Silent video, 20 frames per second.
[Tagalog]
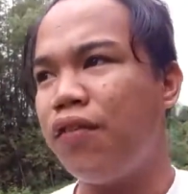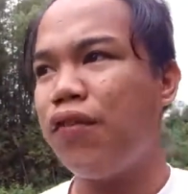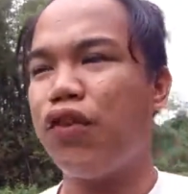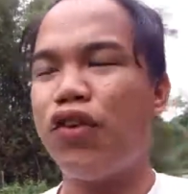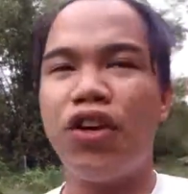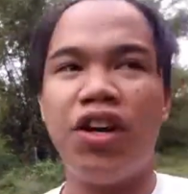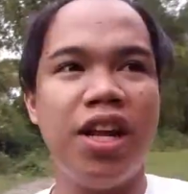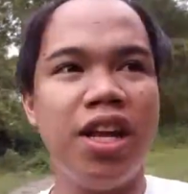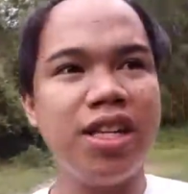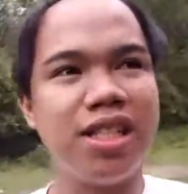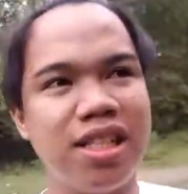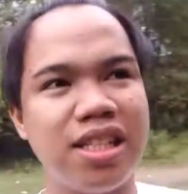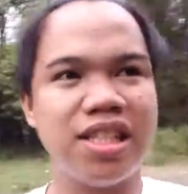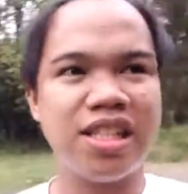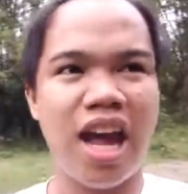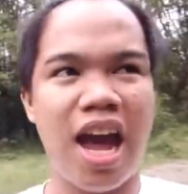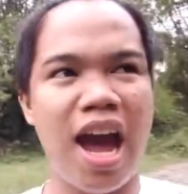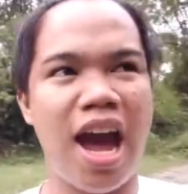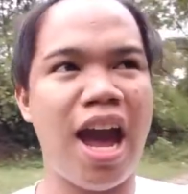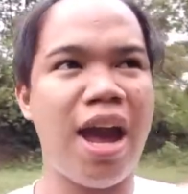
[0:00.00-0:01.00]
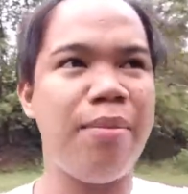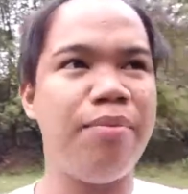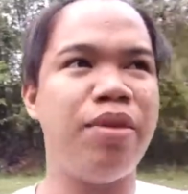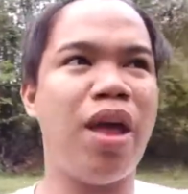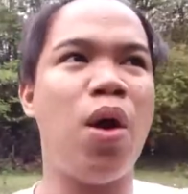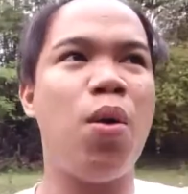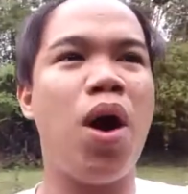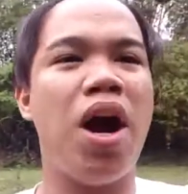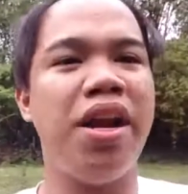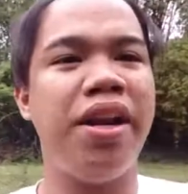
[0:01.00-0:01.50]
for this time
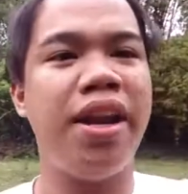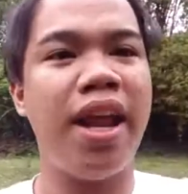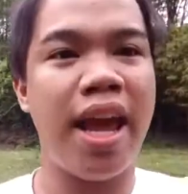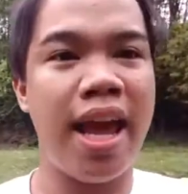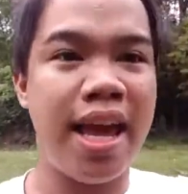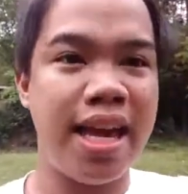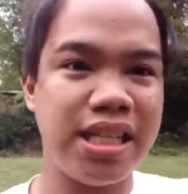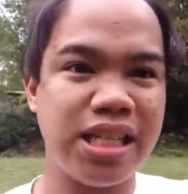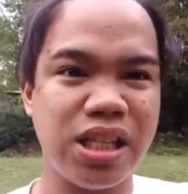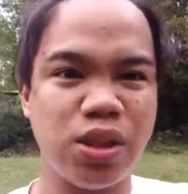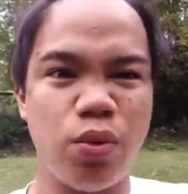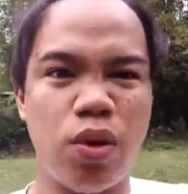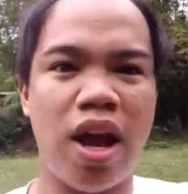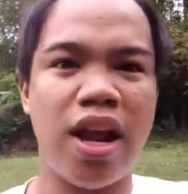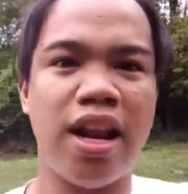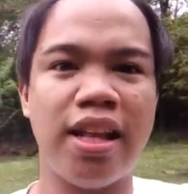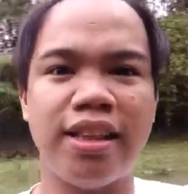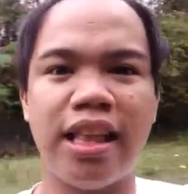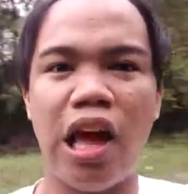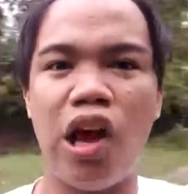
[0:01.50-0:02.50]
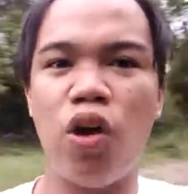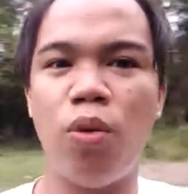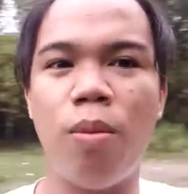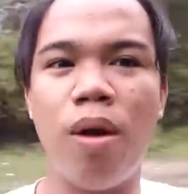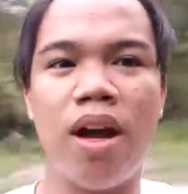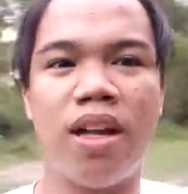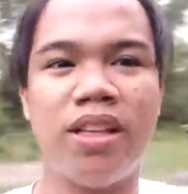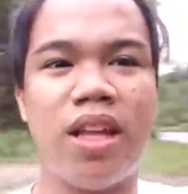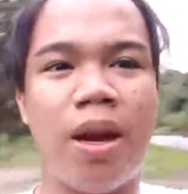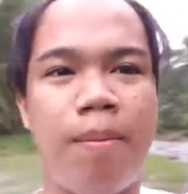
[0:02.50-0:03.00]
nowadays wala na tayong
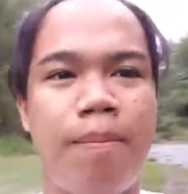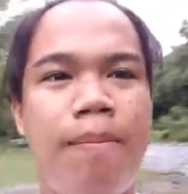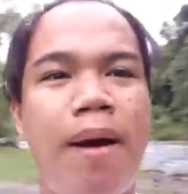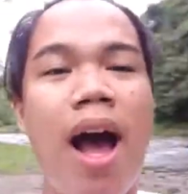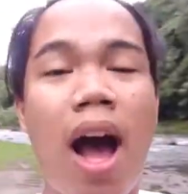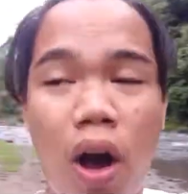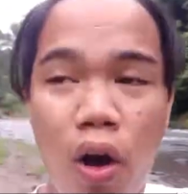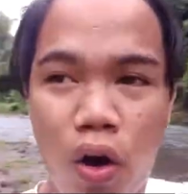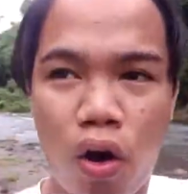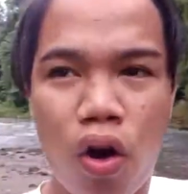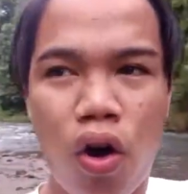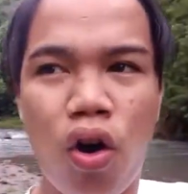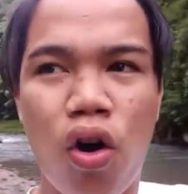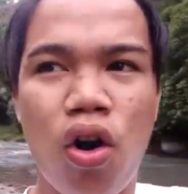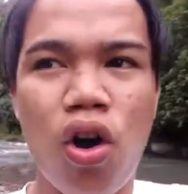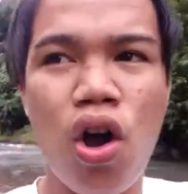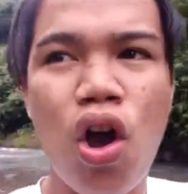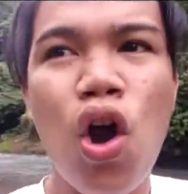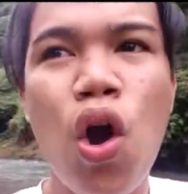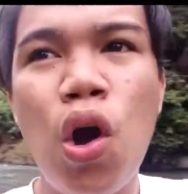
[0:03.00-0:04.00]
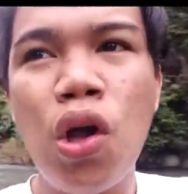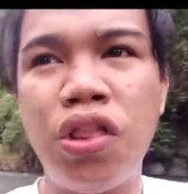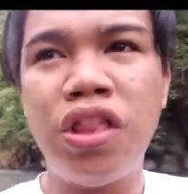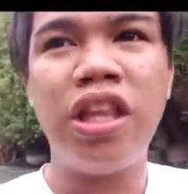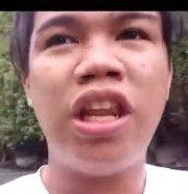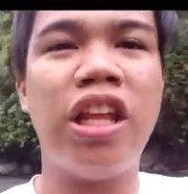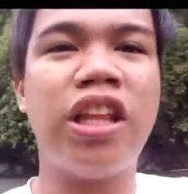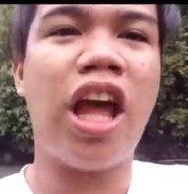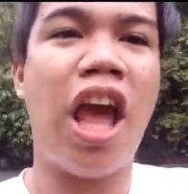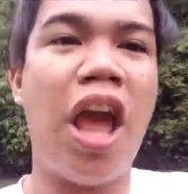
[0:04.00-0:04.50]
mga trabaho hindi na